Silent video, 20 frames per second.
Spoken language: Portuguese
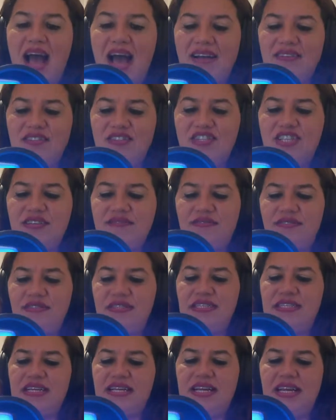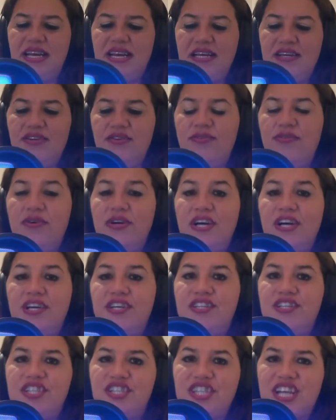ativa o sininho,
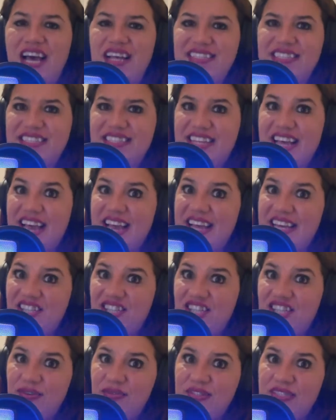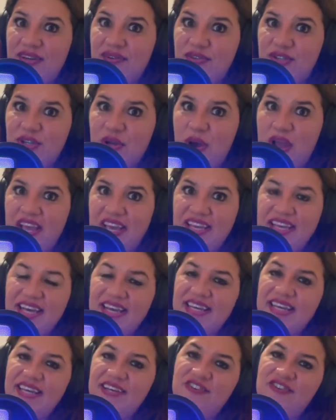já deixa o seu
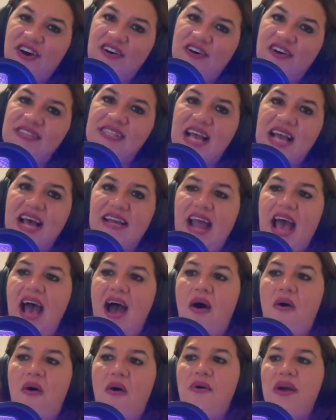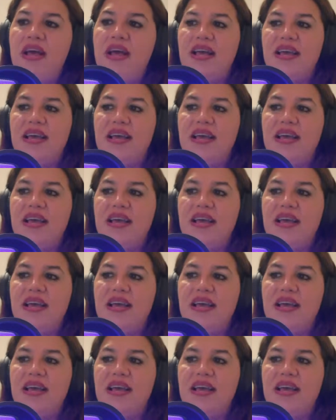joinha aqui no nosso canal